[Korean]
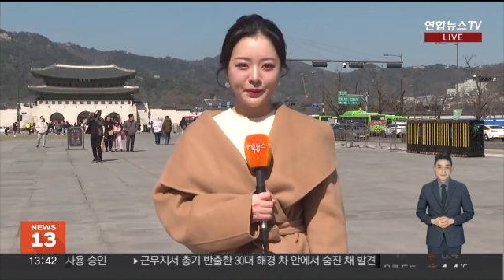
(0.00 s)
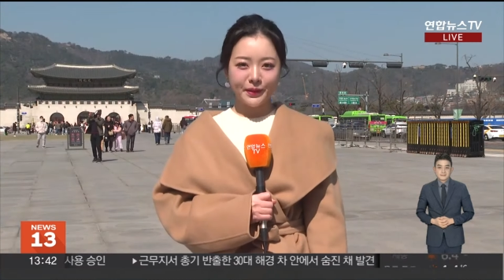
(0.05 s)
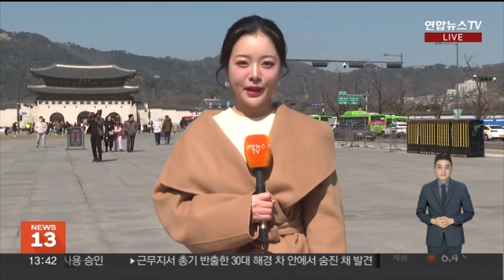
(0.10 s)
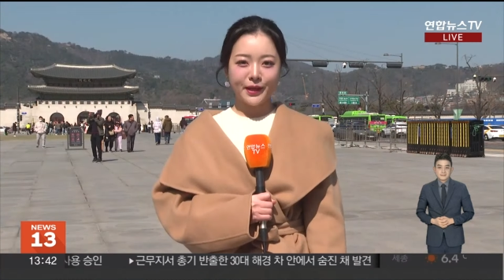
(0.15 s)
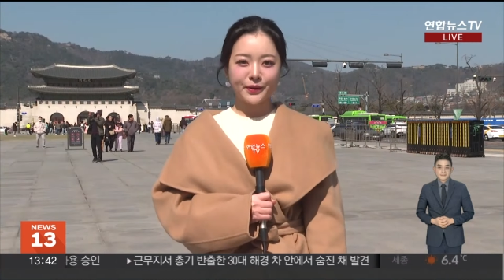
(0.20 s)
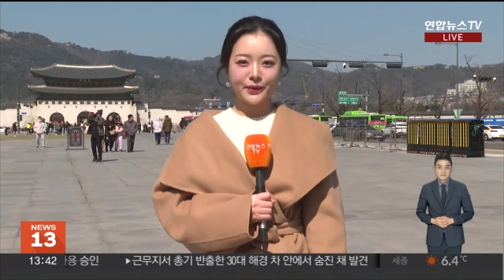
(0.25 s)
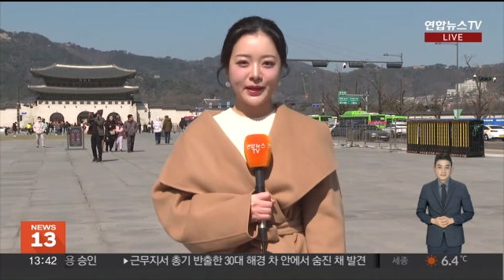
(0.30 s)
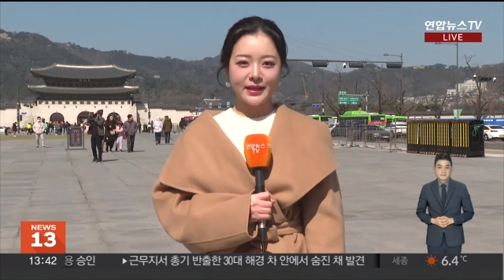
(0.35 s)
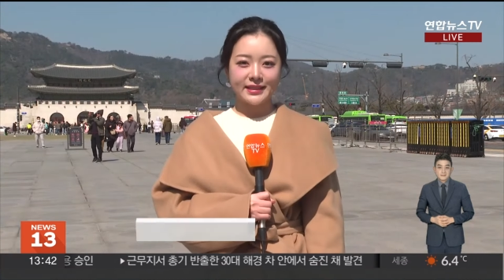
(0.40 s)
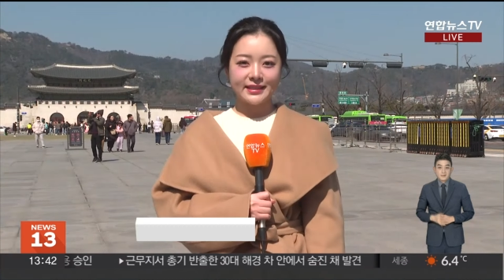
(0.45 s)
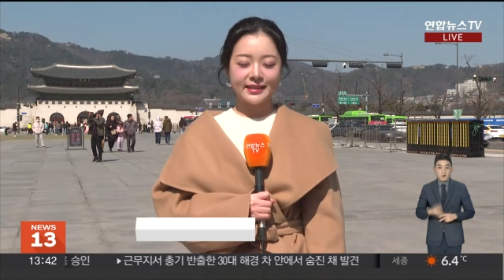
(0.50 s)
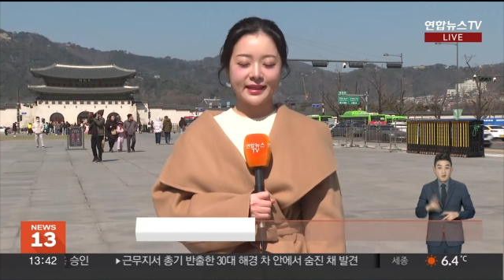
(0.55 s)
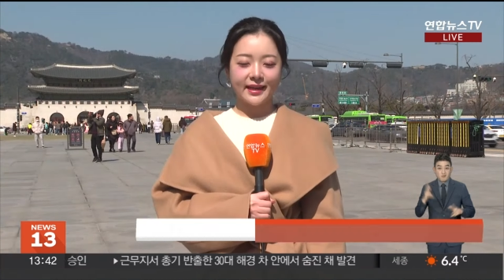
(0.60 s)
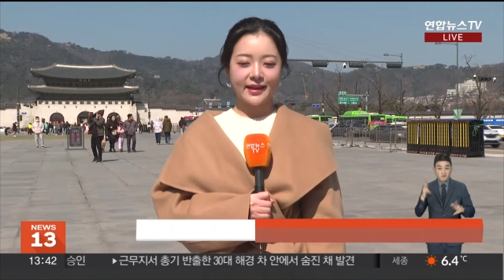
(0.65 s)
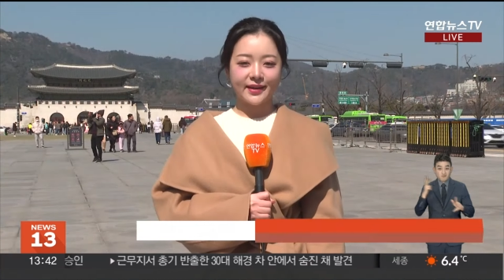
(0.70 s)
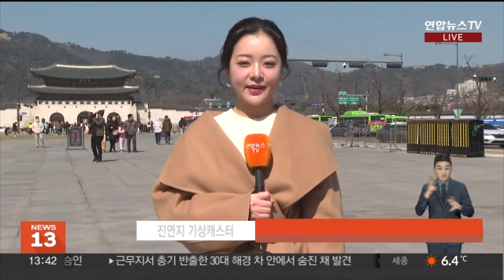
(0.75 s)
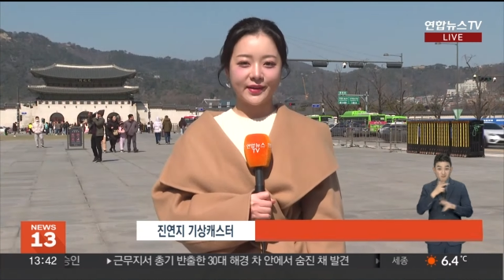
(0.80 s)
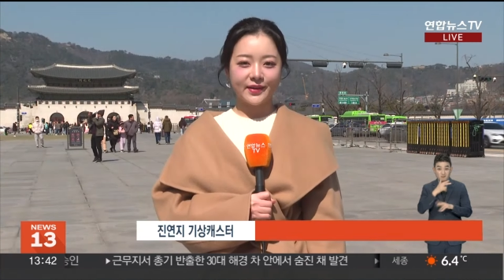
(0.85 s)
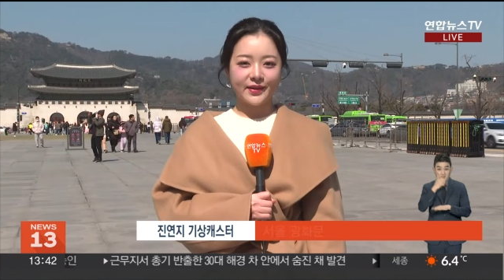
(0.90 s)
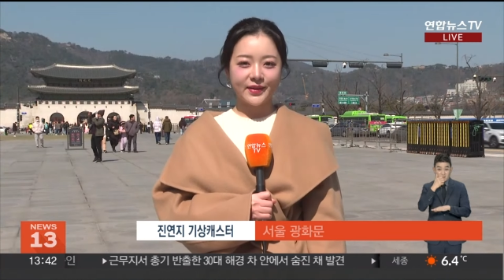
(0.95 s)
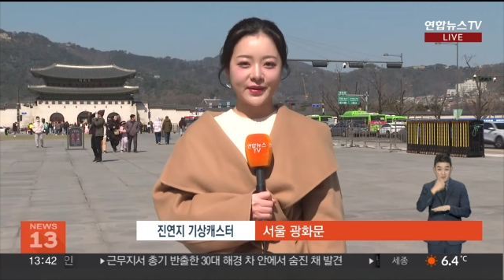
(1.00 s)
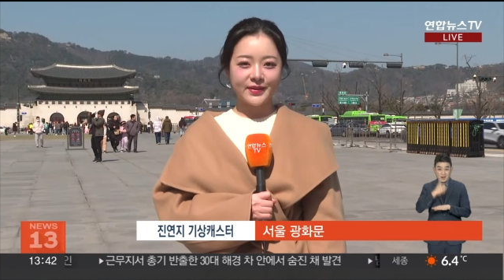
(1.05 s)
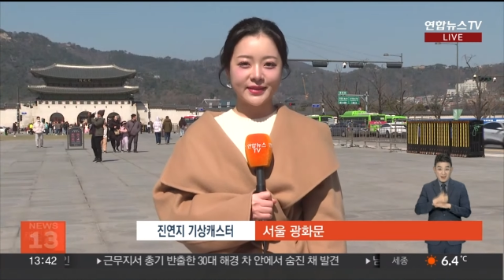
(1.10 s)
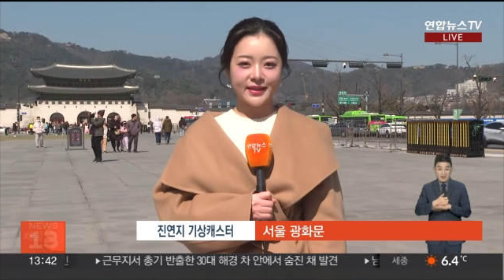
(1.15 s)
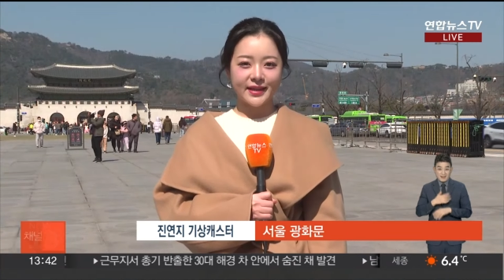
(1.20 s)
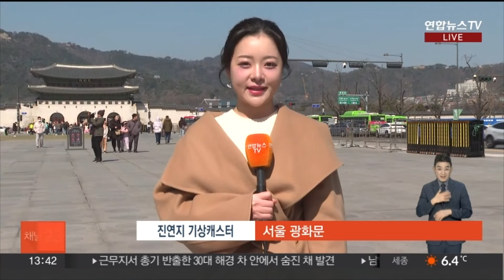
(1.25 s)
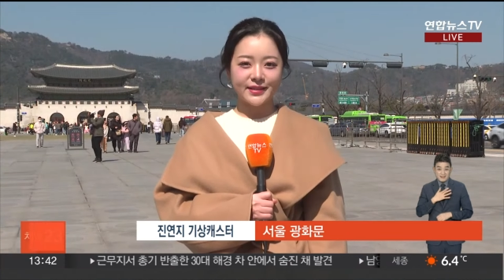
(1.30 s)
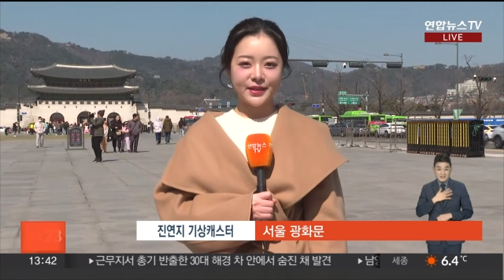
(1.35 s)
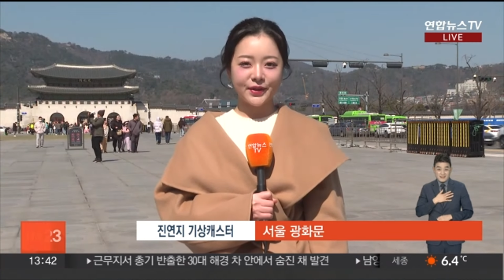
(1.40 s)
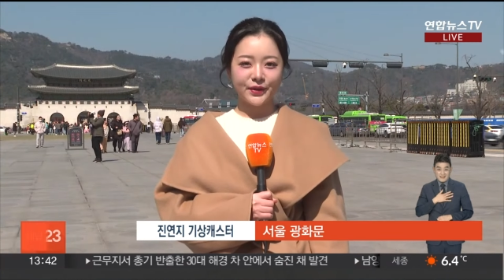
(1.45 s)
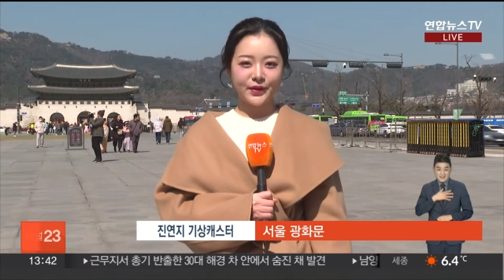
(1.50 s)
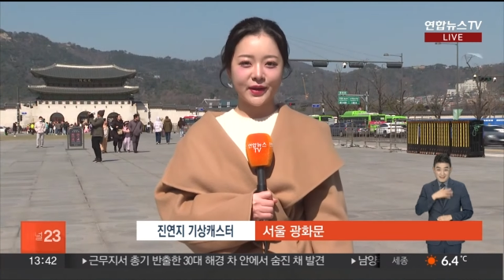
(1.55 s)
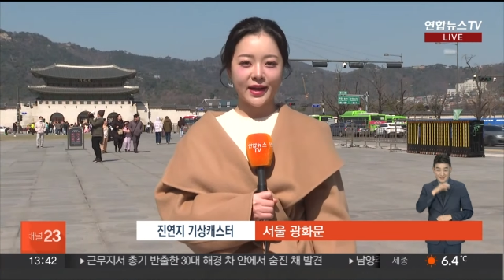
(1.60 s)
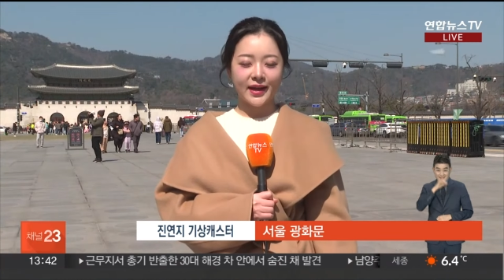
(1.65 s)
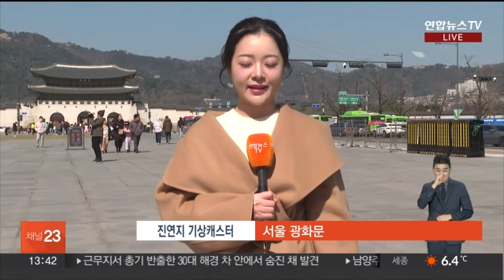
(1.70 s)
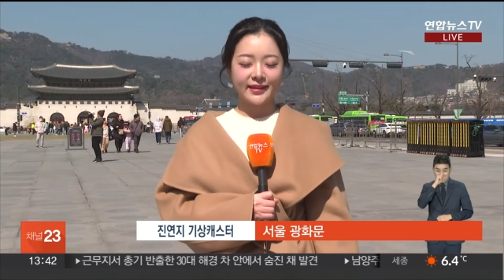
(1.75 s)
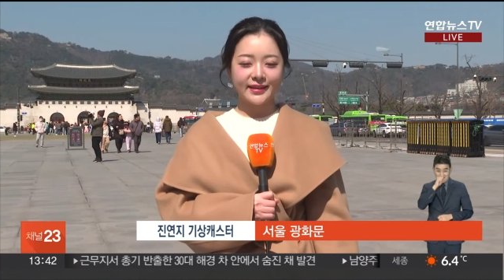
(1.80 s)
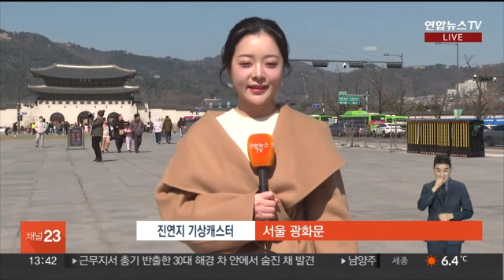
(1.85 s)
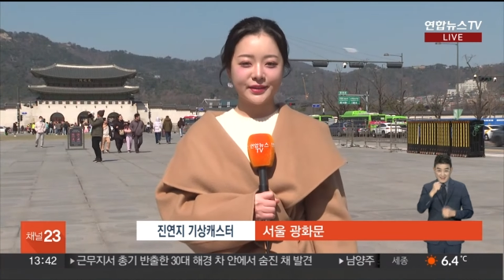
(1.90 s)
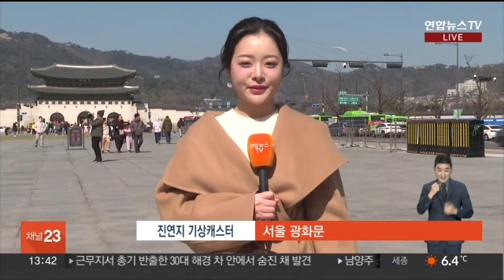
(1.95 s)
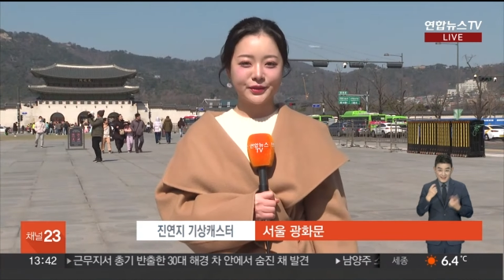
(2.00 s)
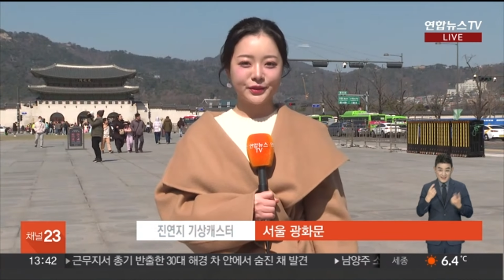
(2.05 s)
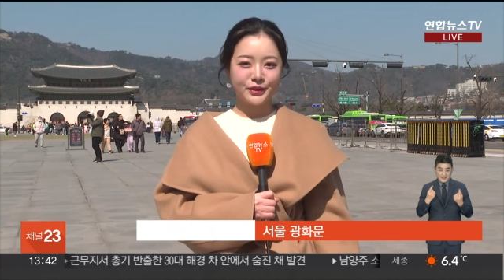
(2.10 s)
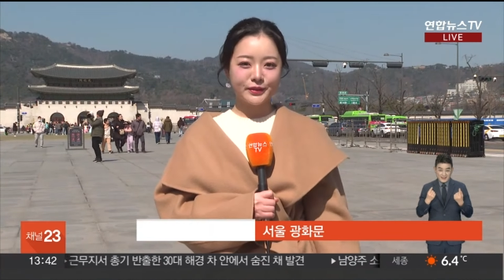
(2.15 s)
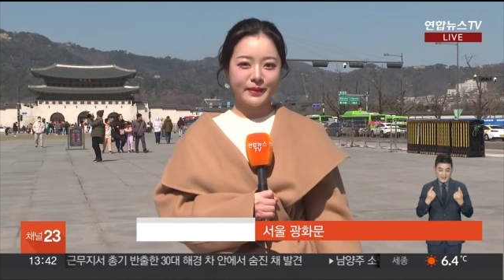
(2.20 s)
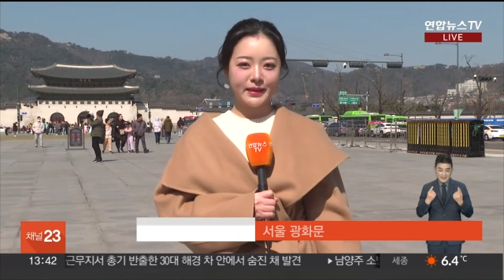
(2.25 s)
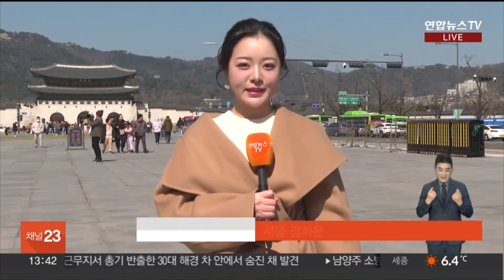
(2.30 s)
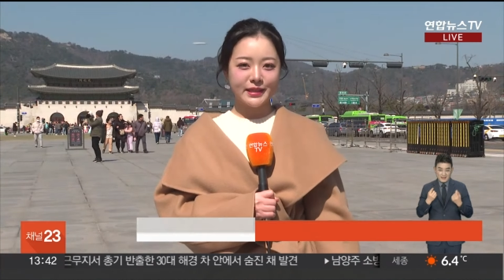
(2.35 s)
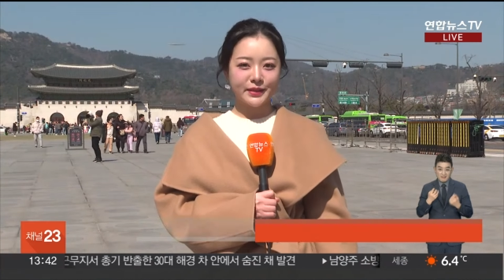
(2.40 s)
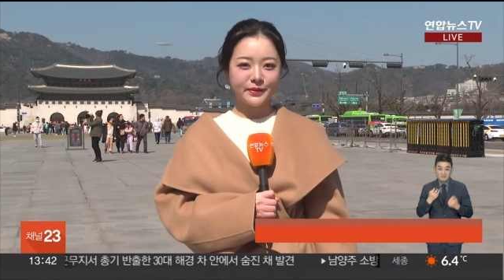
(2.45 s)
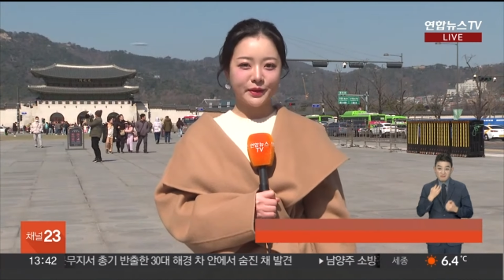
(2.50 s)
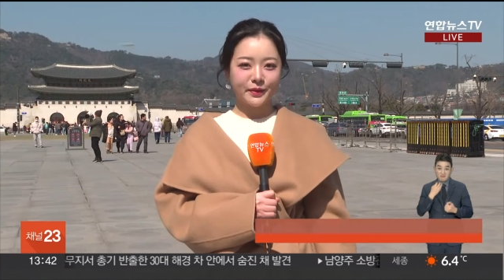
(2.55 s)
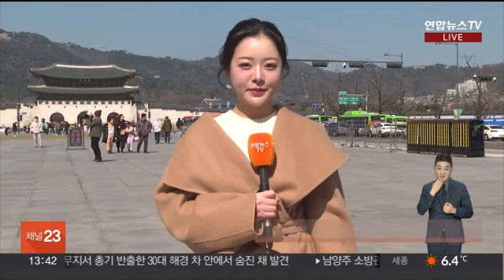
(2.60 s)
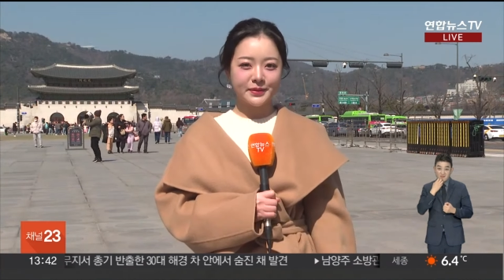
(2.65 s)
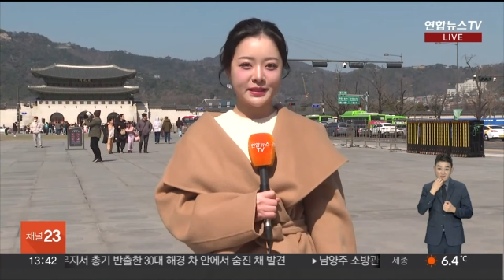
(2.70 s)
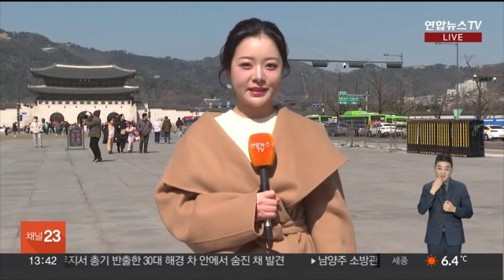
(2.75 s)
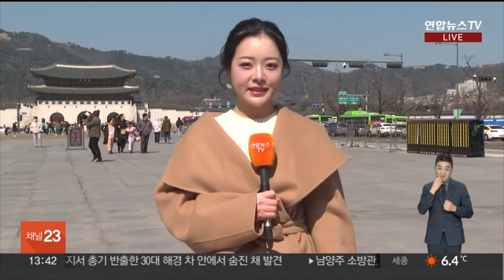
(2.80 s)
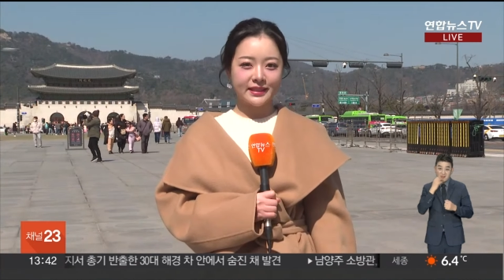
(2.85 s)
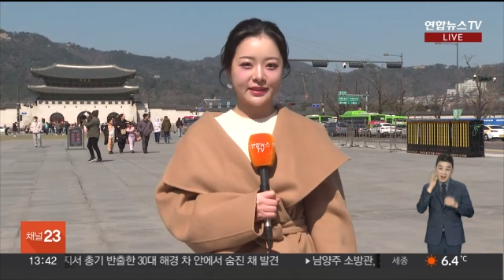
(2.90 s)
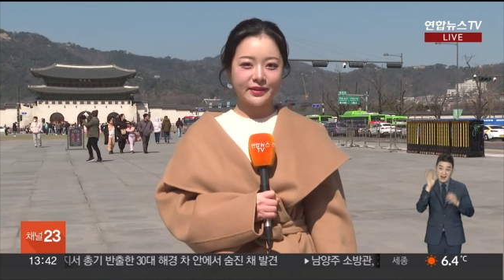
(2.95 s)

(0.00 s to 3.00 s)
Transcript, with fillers: 보내고 계시나요? 현재 서울의 하늘 구름 한 점 없이